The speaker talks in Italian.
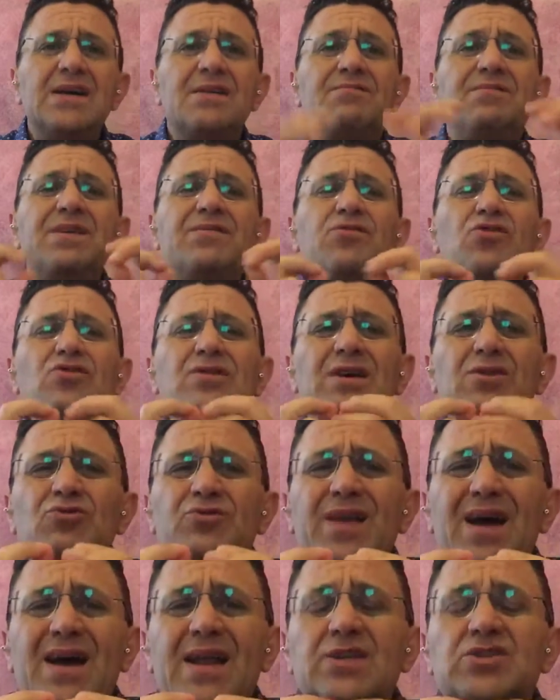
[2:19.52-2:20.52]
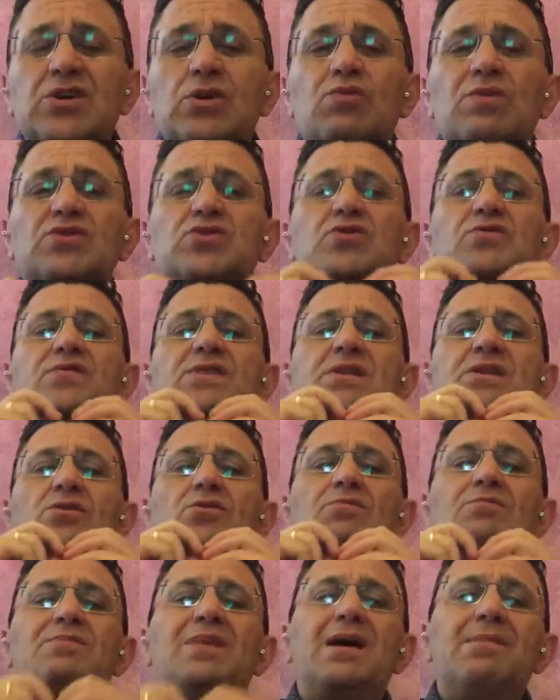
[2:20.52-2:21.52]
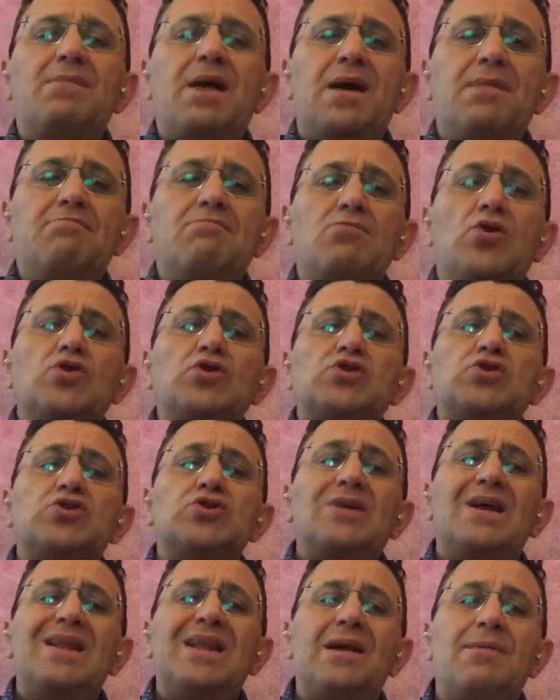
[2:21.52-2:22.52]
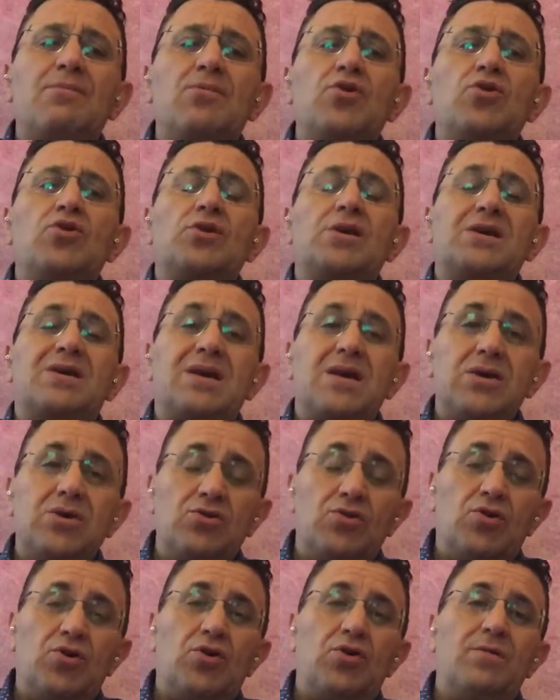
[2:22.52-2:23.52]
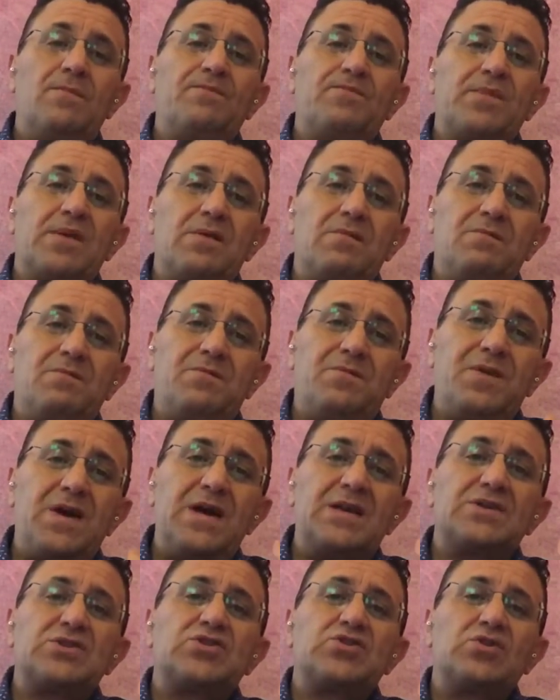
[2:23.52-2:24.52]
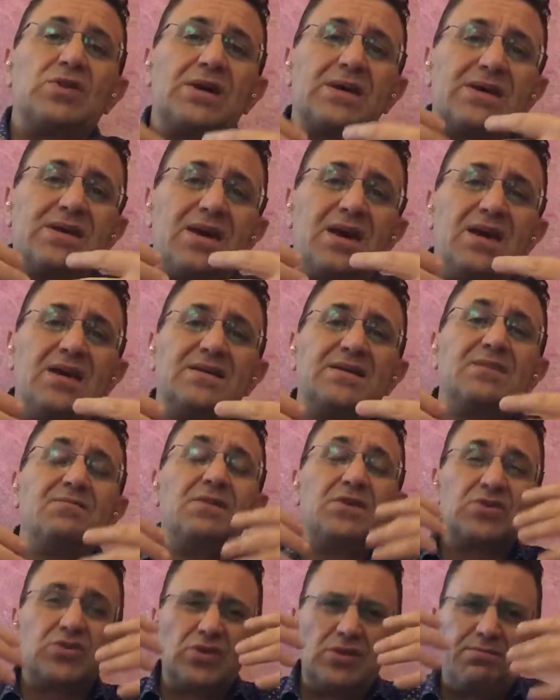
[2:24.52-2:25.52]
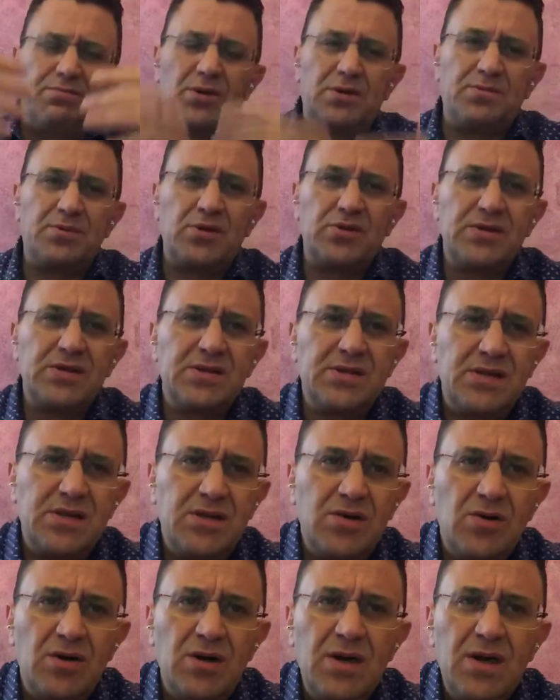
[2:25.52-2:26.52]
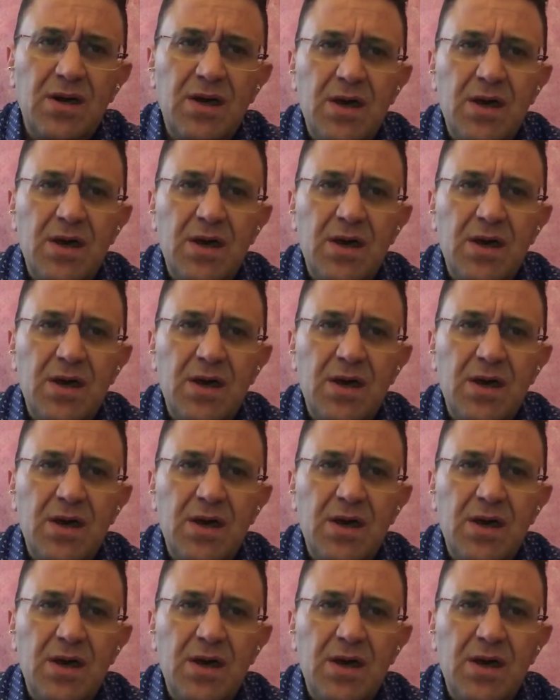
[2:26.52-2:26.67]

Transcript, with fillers: vi voglio aiutare, cioè questo video è, è mosso dall'amore che io ho verso la Chiesa, verso il popolo di Dio,